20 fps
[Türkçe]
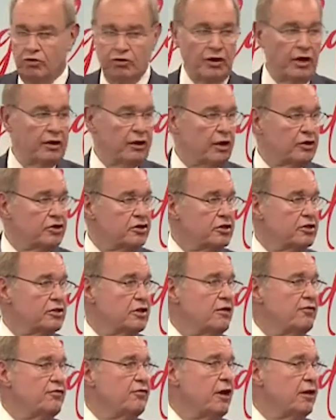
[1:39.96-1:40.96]
Buradan
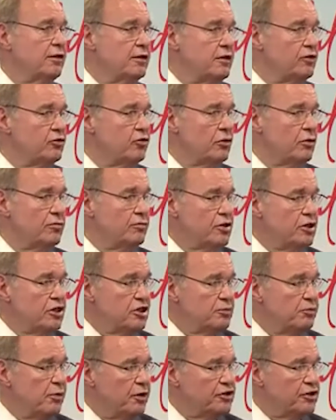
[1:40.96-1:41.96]
açıkça ifade ediyorum.
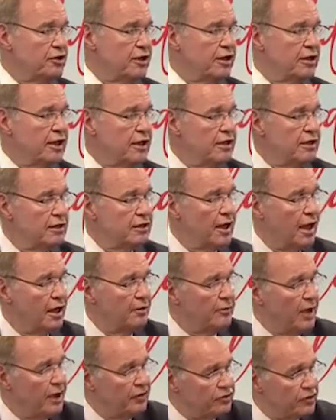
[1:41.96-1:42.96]
İş başına gelir
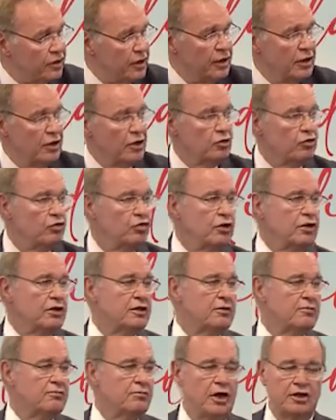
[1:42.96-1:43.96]
gelmez
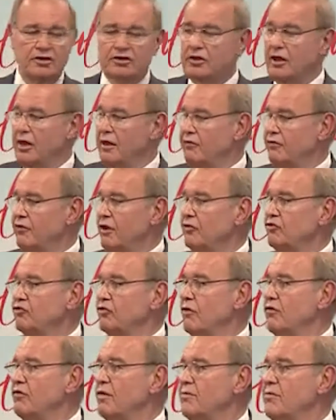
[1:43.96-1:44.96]
TÜİK'in başta
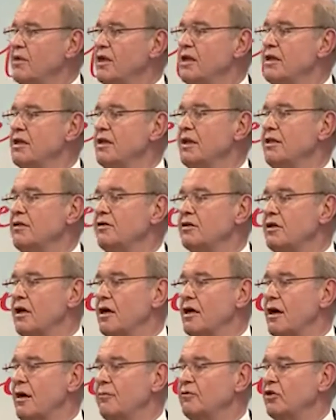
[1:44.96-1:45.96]
enflasyon ve milli gelir
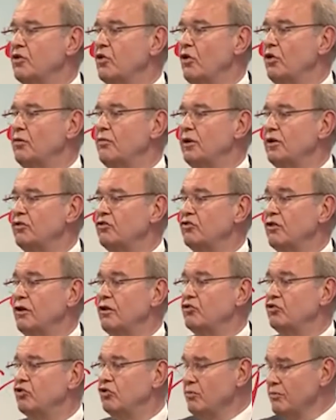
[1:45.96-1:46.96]
rakamları olmak
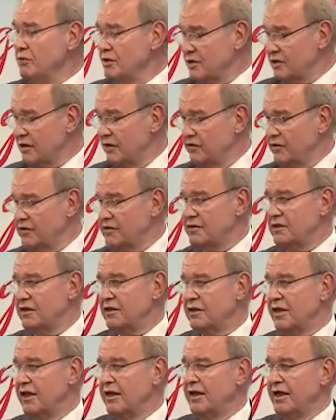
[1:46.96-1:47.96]
üzere tüm
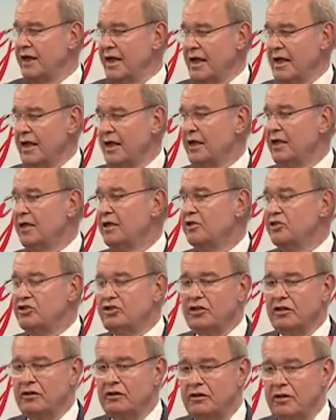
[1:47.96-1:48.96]
istatistiklerini
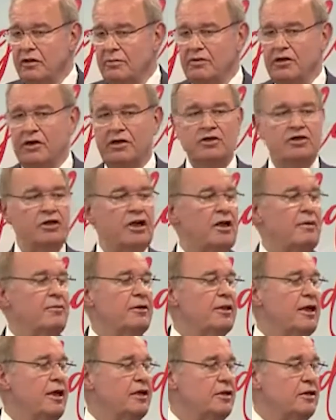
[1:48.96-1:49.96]
ciddi bir
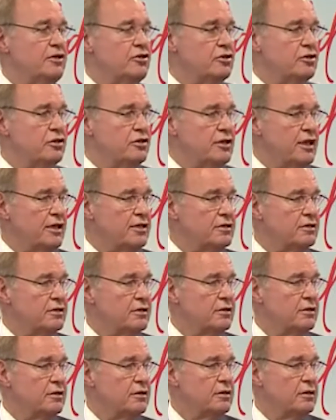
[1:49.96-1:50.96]
incelemeden
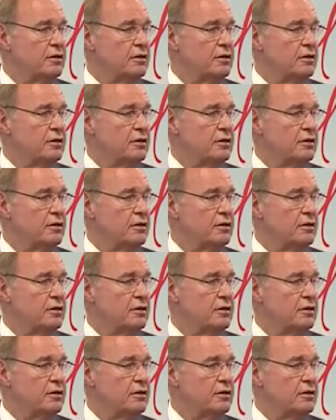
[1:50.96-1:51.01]
geçireceğiz.